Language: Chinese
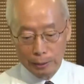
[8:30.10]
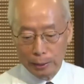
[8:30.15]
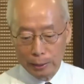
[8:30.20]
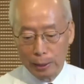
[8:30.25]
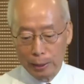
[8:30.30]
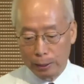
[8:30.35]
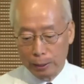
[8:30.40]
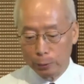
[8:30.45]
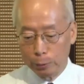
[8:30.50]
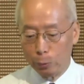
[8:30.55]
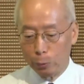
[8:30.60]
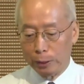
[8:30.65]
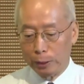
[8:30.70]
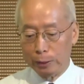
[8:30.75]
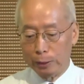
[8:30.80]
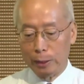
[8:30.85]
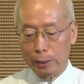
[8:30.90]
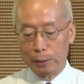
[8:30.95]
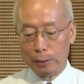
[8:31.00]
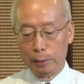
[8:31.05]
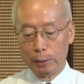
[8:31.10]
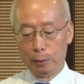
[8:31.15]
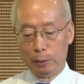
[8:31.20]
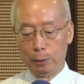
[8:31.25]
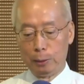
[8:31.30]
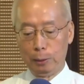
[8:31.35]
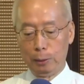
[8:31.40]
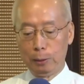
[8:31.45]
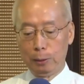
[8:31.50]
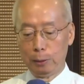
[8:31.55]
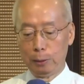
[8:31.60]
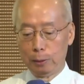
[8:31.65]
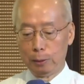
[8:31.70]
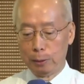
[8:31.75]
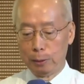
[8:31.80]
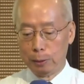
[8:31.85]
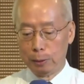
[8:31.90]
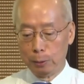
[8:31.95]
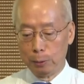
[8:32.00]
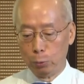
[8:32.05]
家来攻念一下这几这
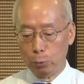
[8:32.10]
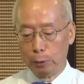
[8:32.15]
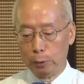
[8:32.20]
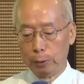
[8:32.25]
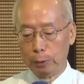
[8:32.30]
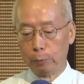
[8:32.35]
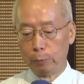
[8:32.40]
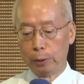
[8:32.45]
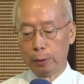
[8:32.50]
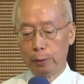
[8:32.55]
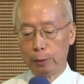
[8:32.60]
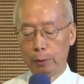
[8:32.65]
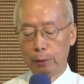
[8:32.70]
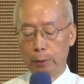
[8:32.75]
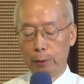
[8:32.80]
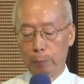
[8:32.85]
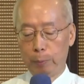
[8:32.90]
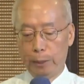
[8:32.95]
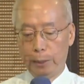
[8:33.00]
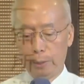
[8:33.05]
四句经文，预备